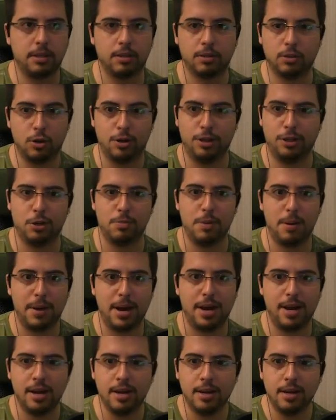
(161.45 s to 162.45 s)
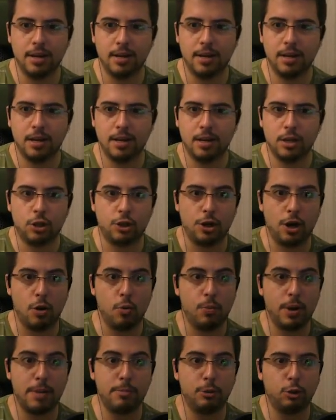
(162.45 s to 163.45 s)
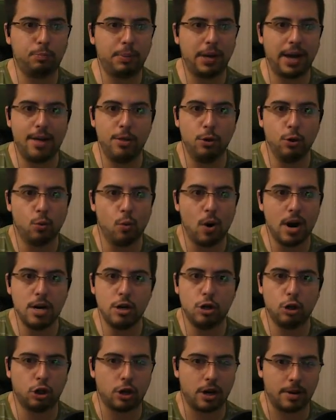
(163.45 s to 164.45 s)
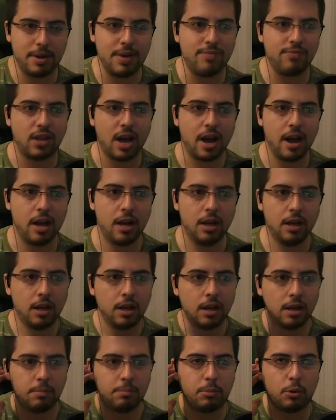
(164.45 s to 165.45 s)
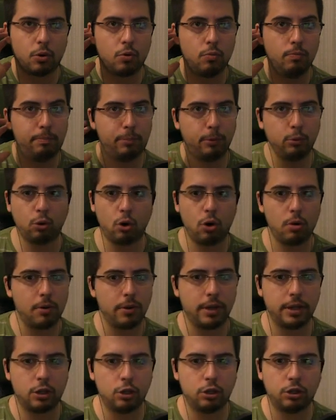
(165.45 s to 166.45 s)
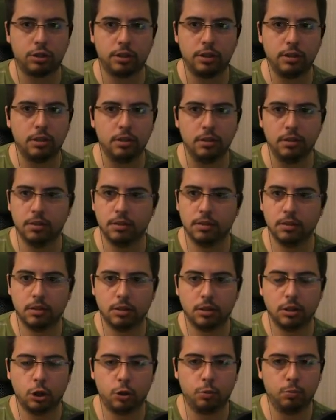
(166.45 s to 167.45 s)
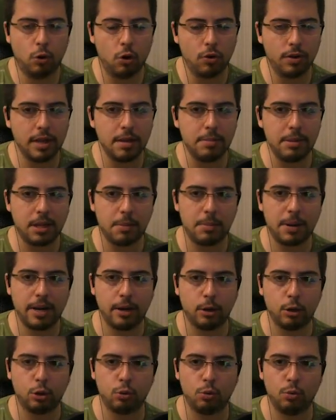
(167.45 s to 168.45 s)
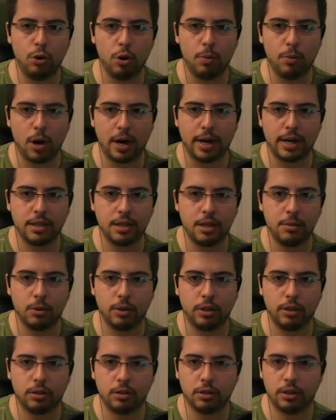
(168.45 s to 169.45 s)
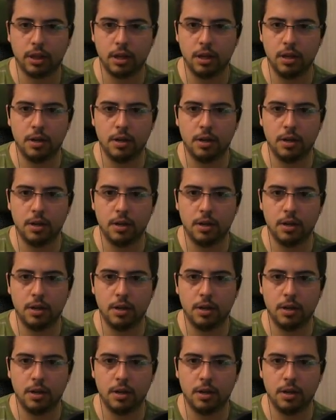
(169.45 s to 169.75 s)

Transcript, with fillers: Con eso me vale. Si le hubiéramos pegado, igual nos revienta, ¿eh? Porque un puto lobo de esos, tío. Es jodidamente peligroso un lobo agresivo de esos, ¿eh?